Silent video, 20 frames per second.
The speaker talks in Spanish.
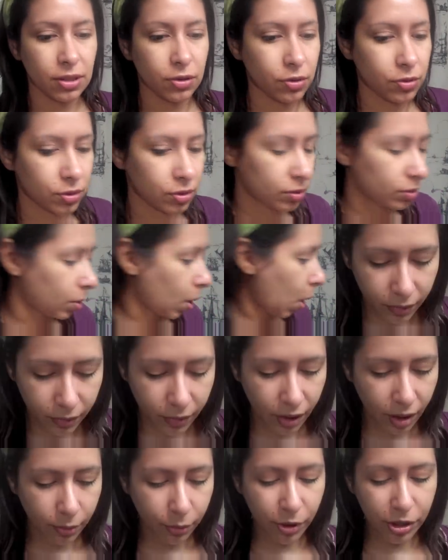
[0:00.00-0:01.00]
ojos.
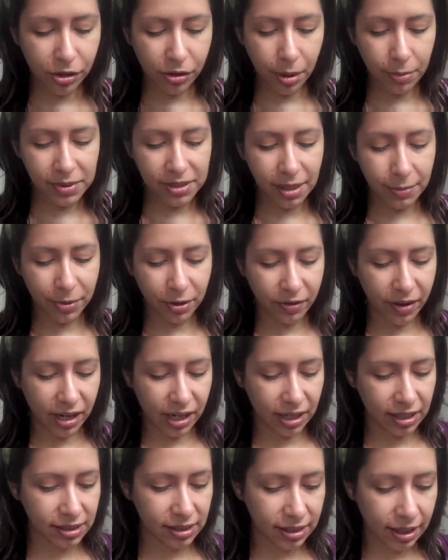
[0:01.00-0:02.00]
Bueno, vamos a probar
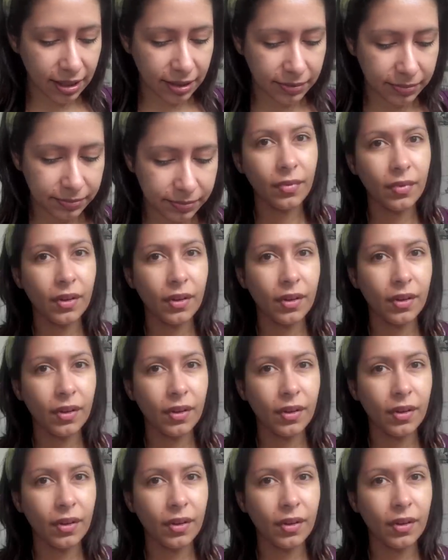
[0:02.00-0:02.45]
esta.